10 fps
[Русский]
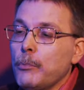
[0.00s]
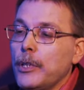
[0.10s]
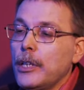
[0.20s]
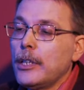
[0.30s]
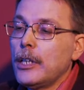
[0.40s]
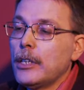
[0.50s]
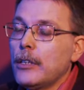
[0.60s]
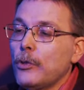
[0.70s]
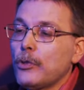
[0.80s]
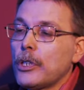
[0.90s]
были до
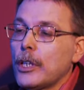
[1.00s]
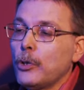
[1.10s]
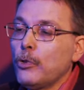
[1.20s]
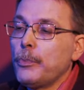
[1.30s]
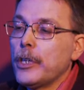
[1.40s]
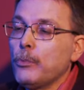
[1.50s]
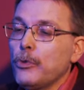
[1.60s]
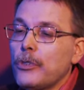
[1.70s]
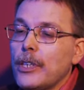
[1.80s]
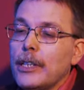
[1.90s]
90-х годов
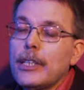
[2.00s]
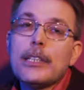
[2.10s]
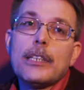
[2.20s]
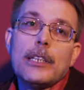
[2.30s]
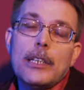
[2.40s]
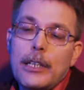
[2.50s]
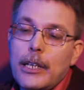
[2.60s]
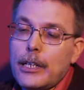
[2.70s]
преимущественно отрицательно